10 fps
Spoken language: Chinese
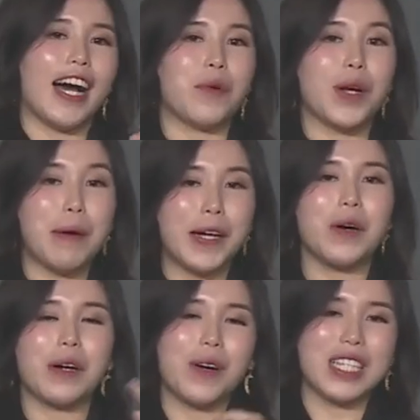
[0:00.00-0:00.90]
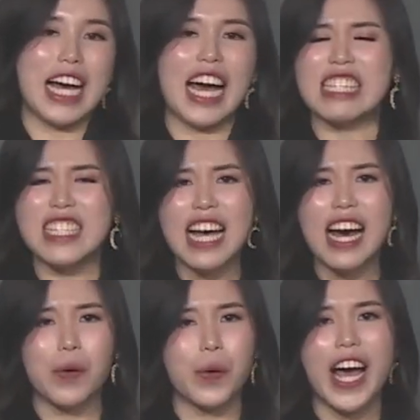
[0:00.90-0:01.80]
我的朋友跟我讲，你说
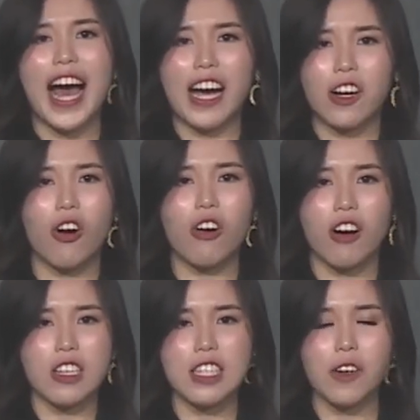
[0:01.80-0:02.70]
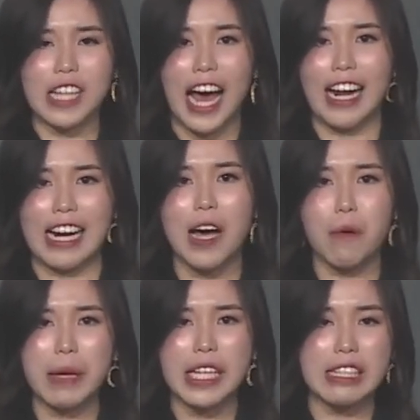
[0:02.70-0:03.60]
我的阿公哦是有糖尿
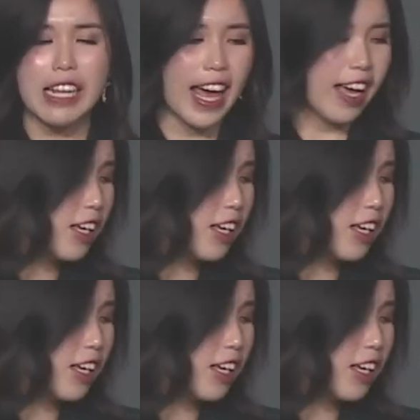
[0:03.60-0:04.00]
病的嘞，